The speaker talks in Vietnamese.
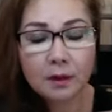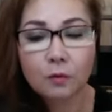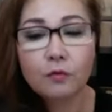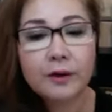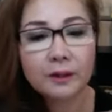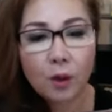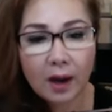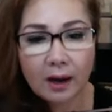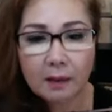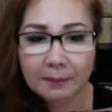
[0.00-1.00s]
quý vị thoa
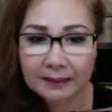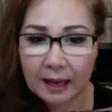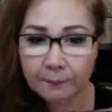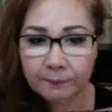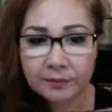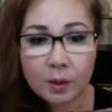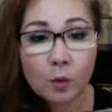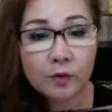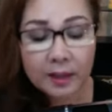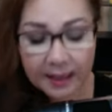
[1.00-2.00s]
lên, mà thậm chí quý
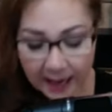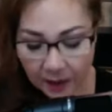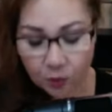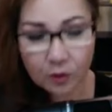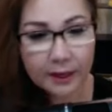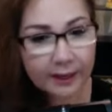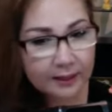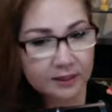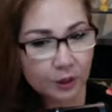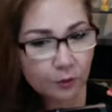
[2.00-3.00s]
vị nào
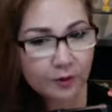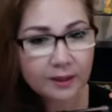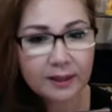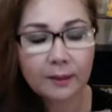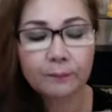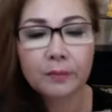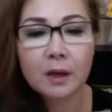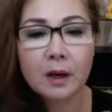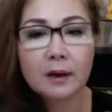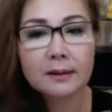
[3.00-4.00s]
chỉ quý vị nha,
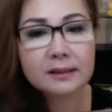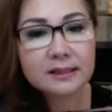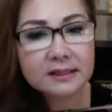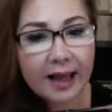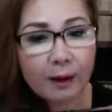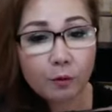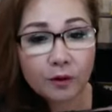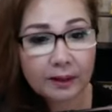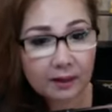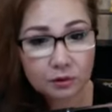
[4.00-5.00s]
sáng quý
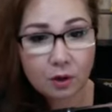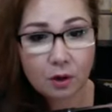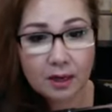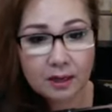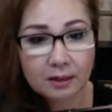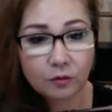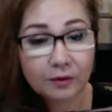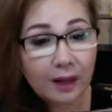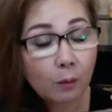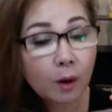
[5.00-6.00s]
vị thoa son lên, quý
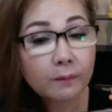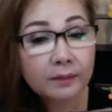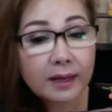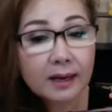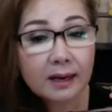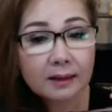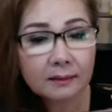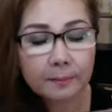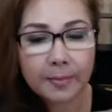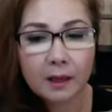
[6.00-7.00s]
vị thoa lớp tí lên
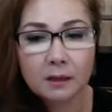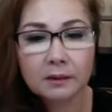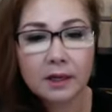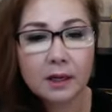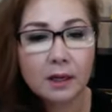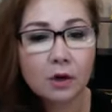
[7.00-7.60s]
thì